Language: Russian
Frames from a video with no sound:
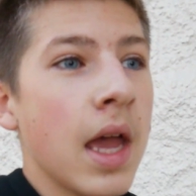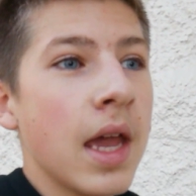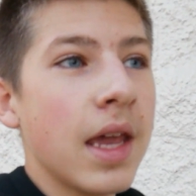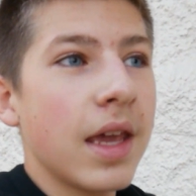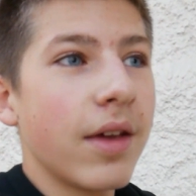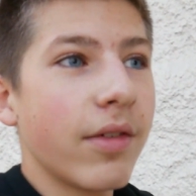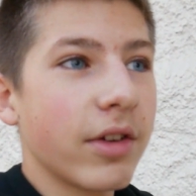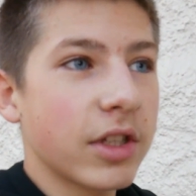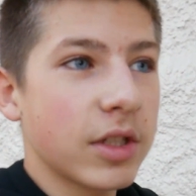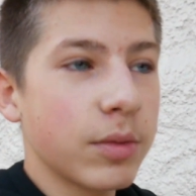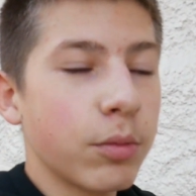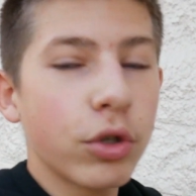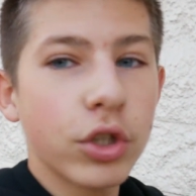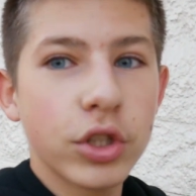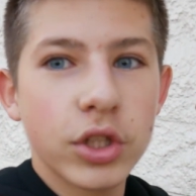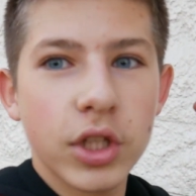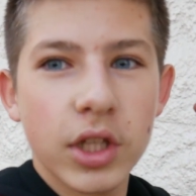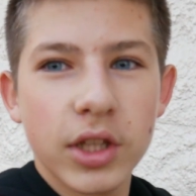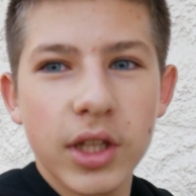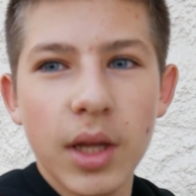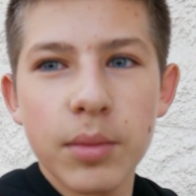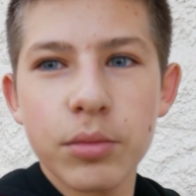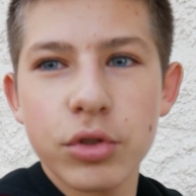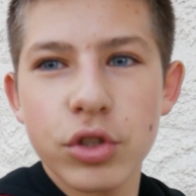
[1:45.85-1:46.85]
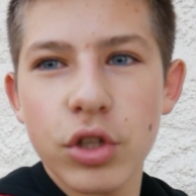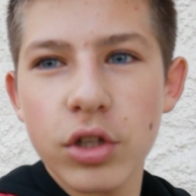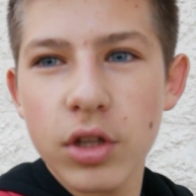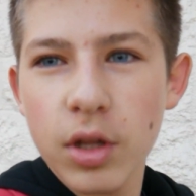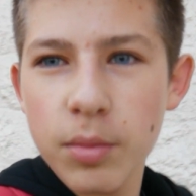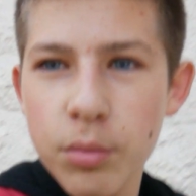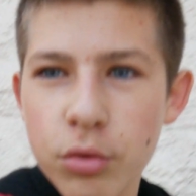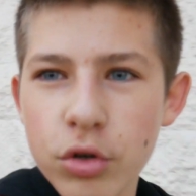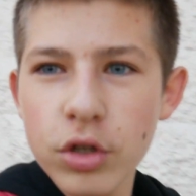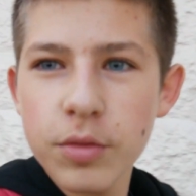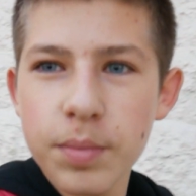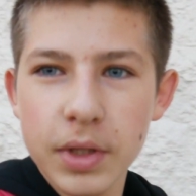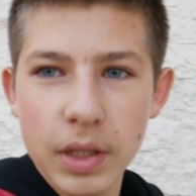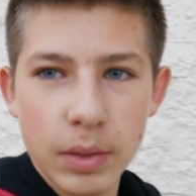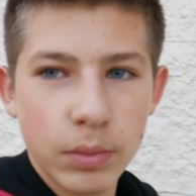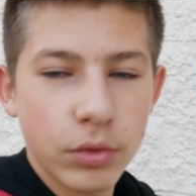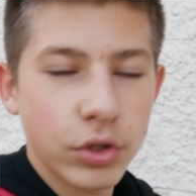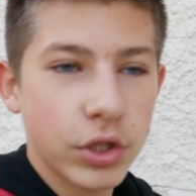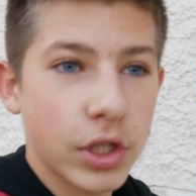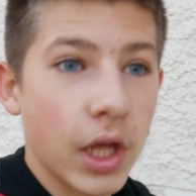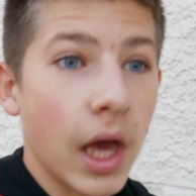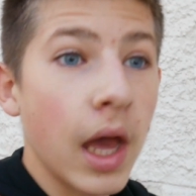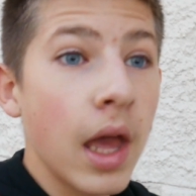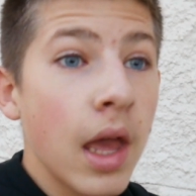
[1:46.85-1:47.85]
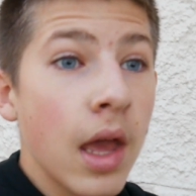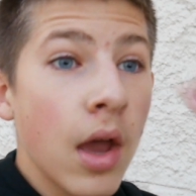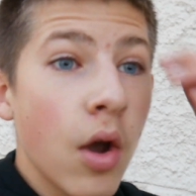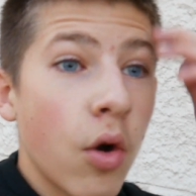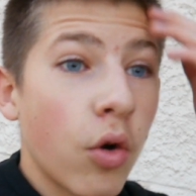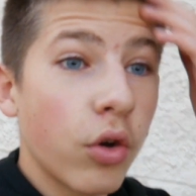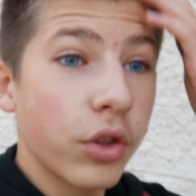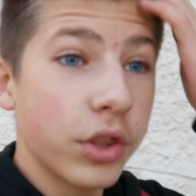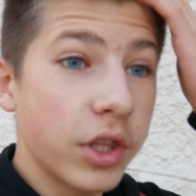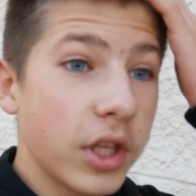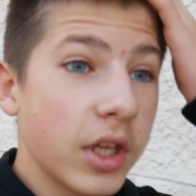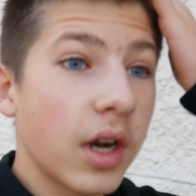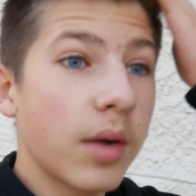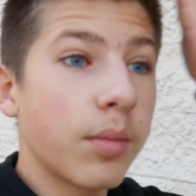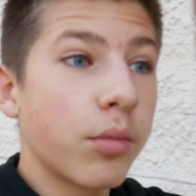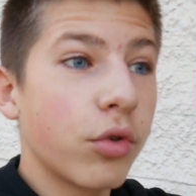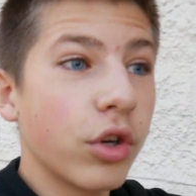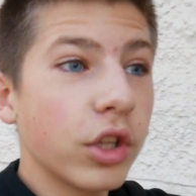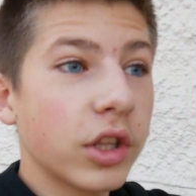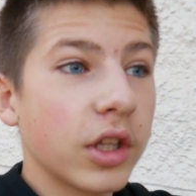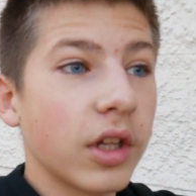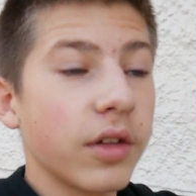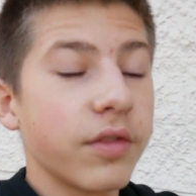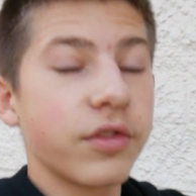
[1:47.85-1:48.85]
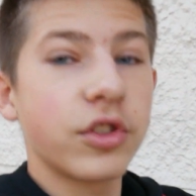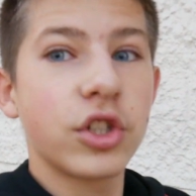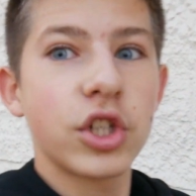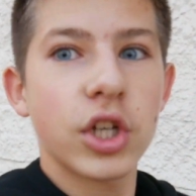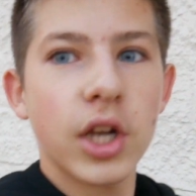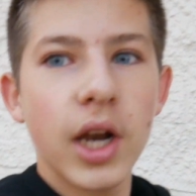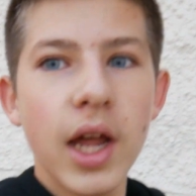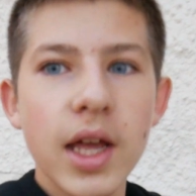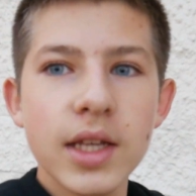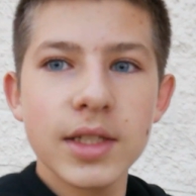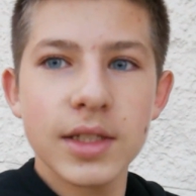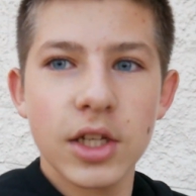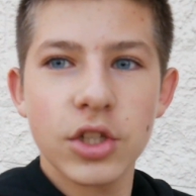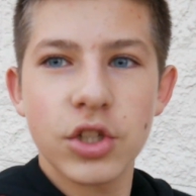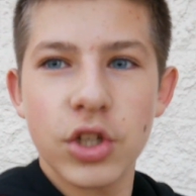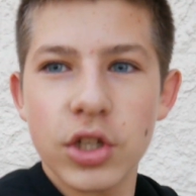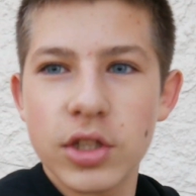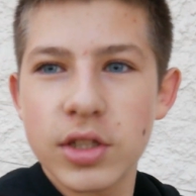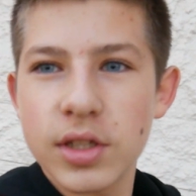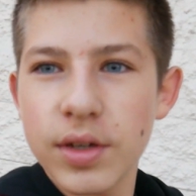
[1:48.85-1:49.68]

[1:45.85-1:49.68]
И, возможно, там что-то будет, потому что он не работал вчера, значит,